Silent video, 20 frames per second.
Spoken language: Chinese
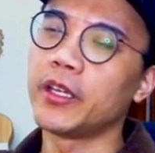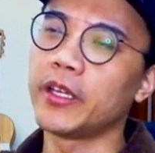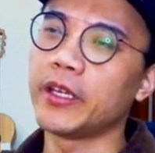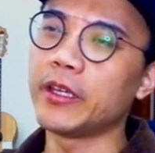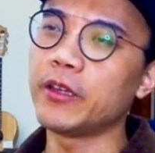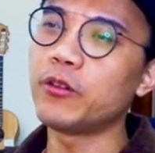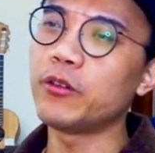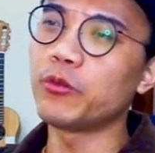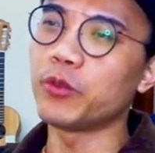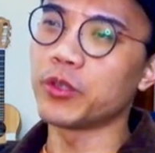
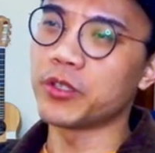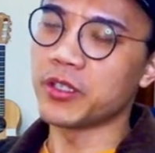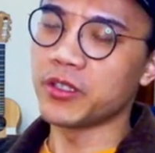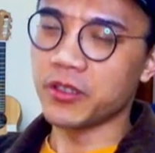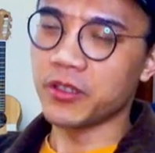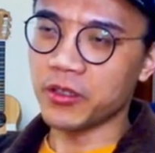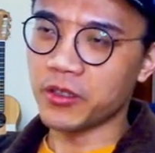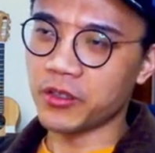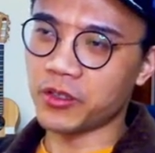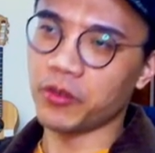因为我其
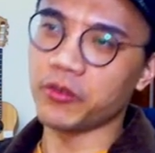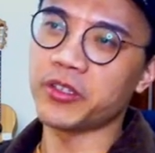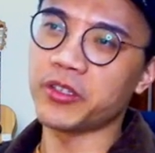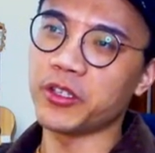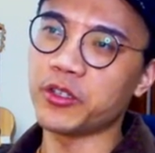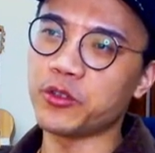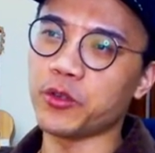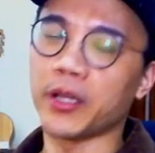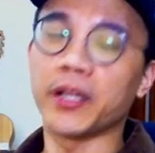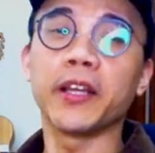实是熟
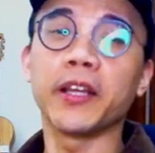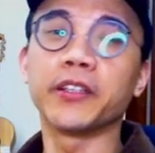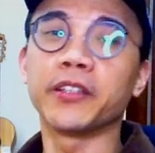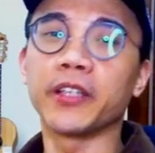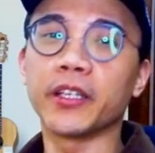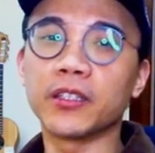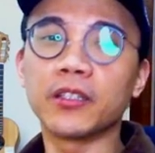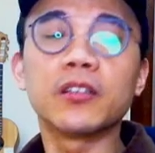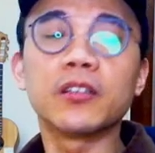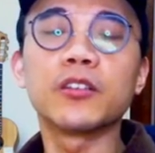悉转捩
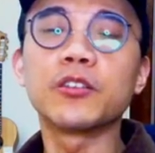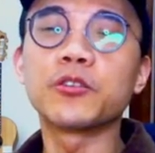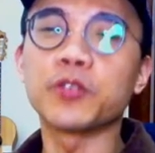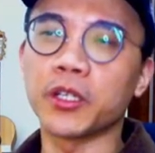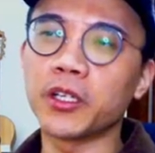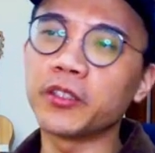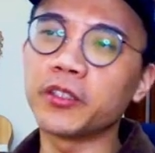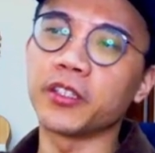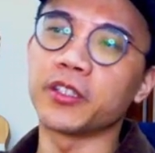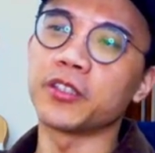点的。转
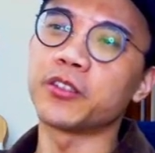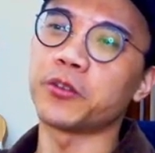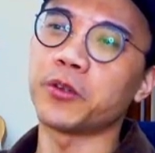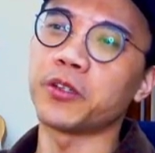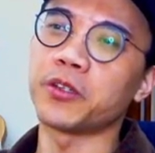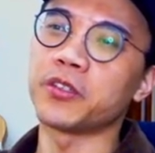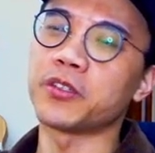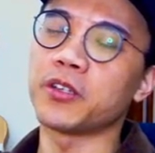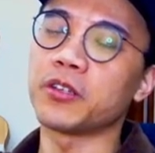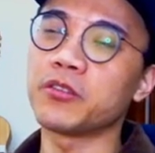捩点希
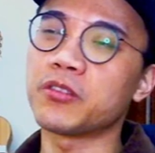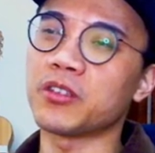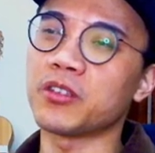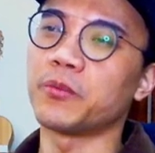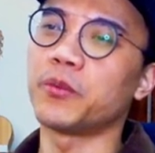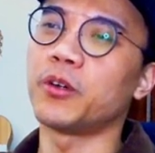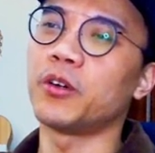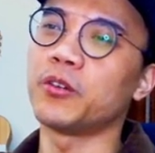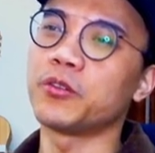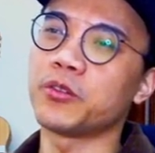望你知道是什
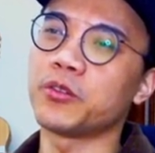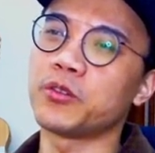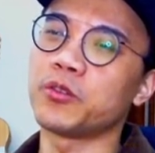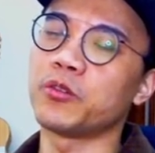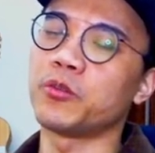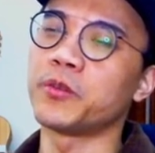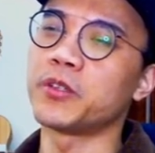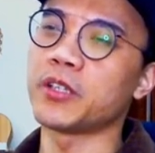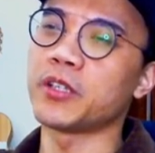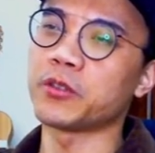么哦，就是
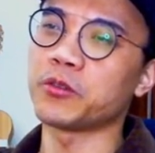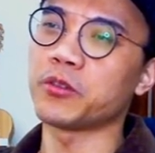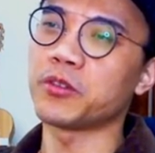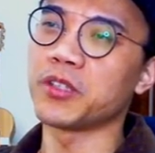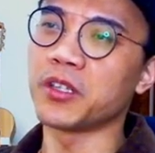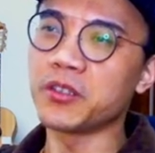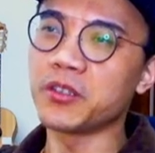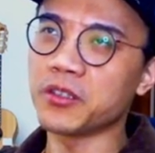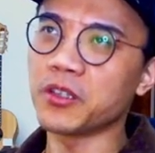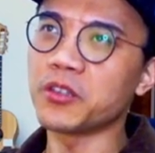我们讲说
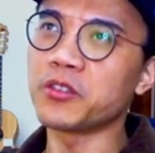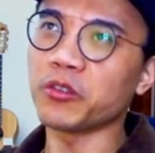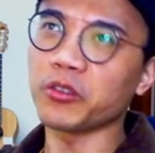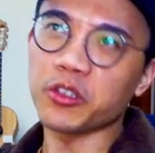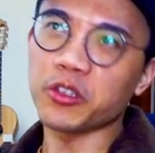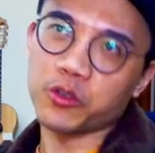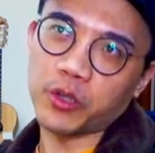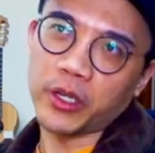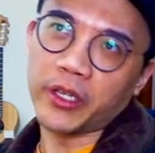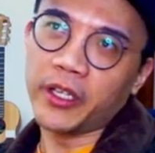人生中
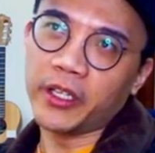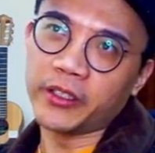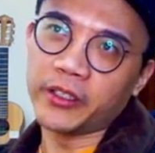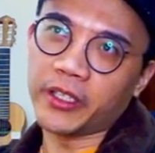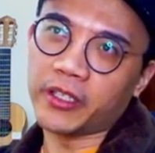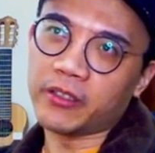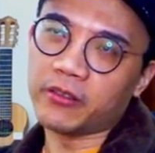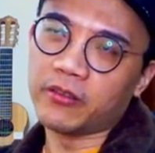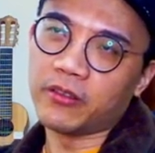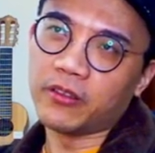的转捩
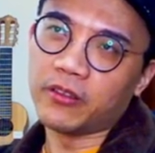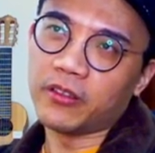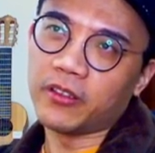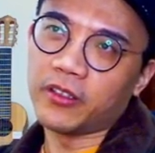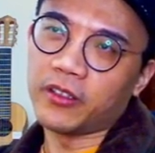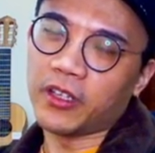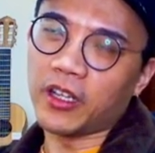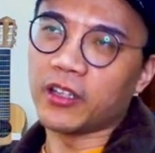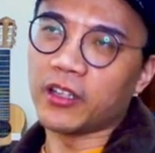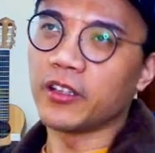点。
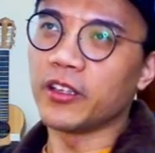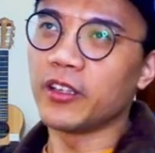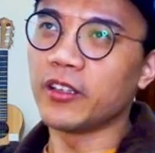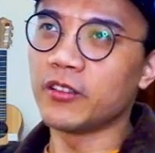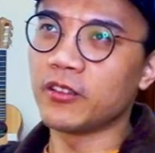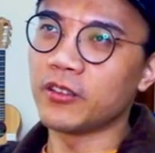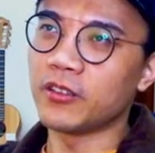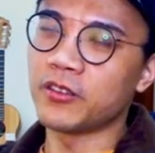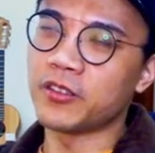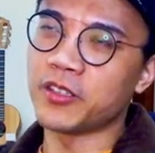那
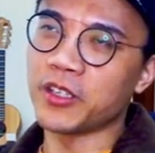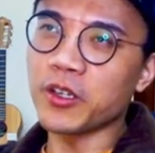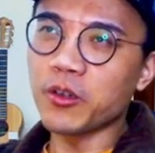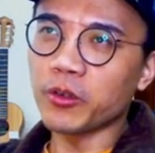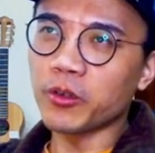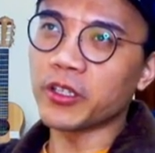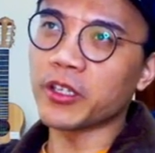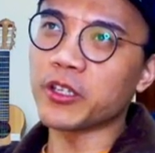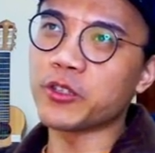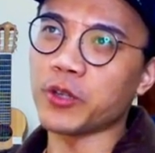经
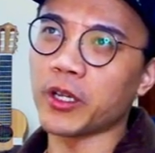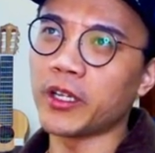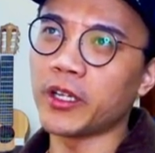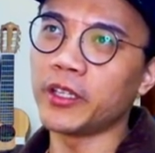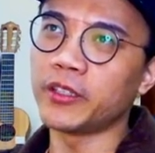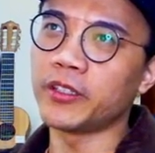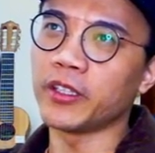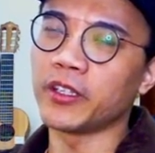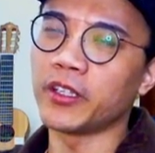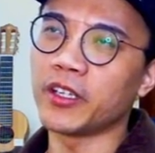过那个转
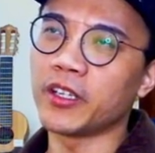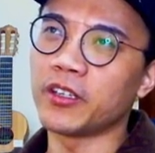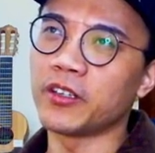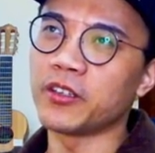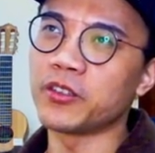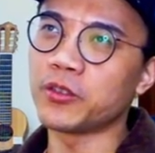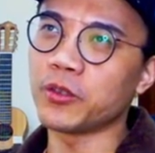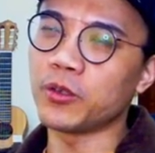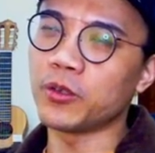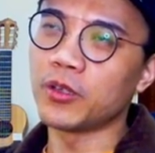捩点，你可
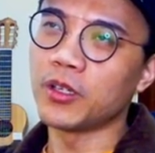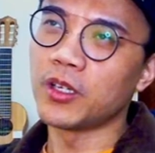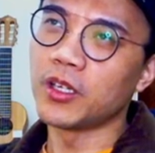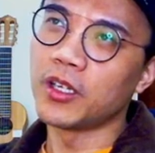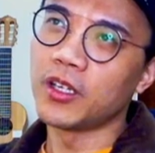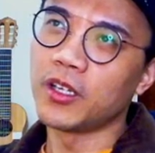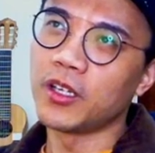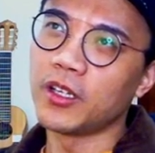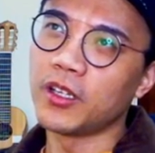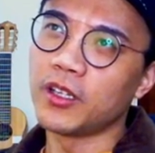能就
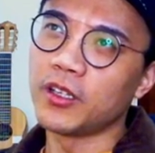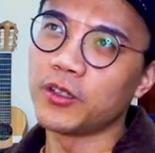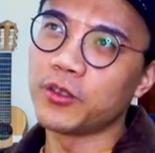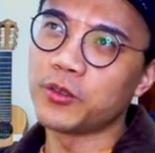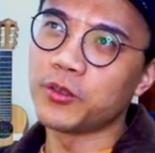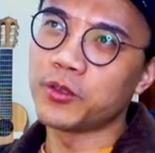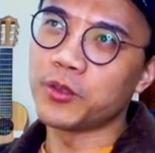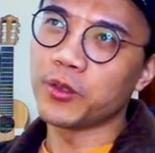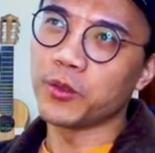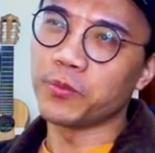
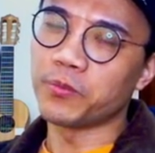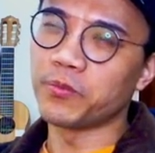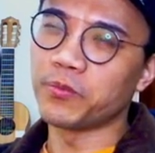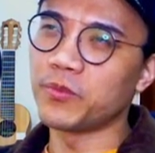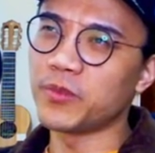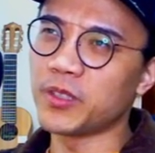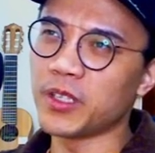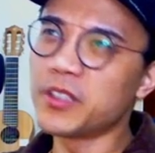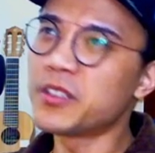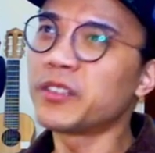就
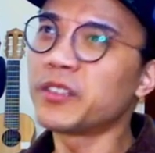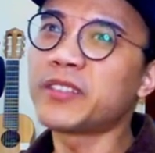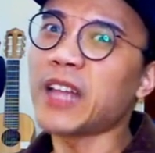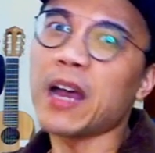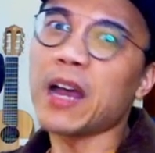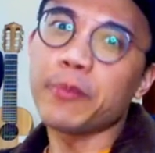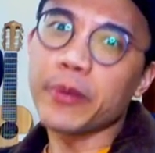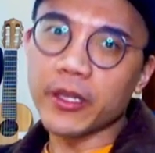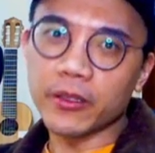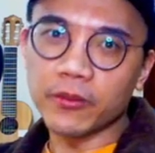人生
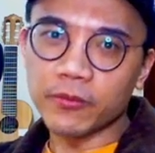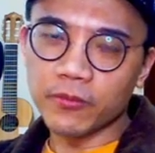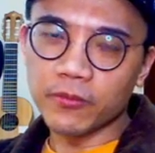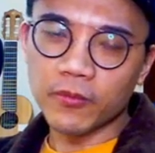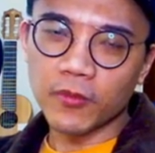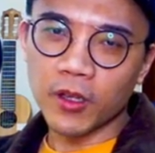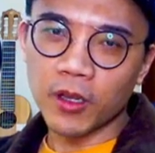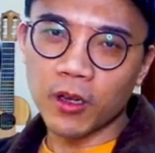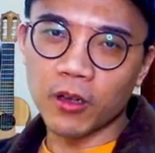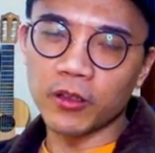大变。
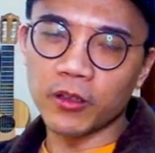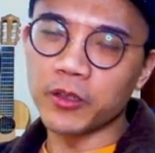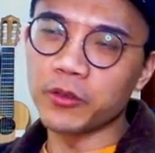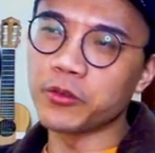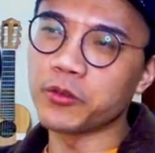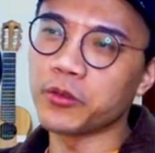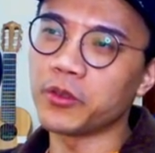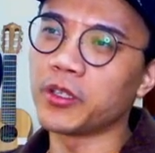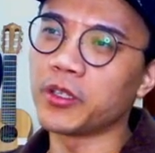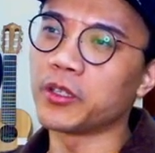好，例如
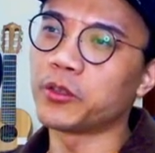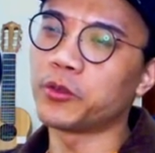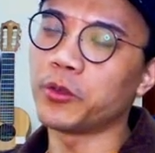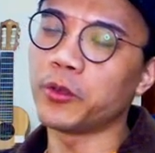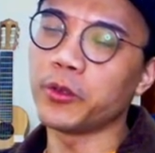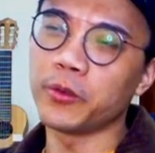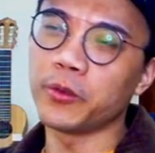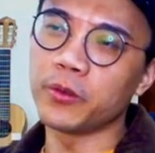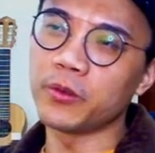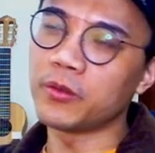说你
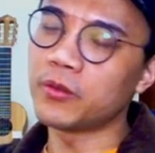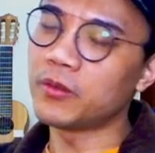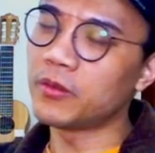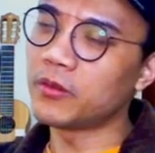对于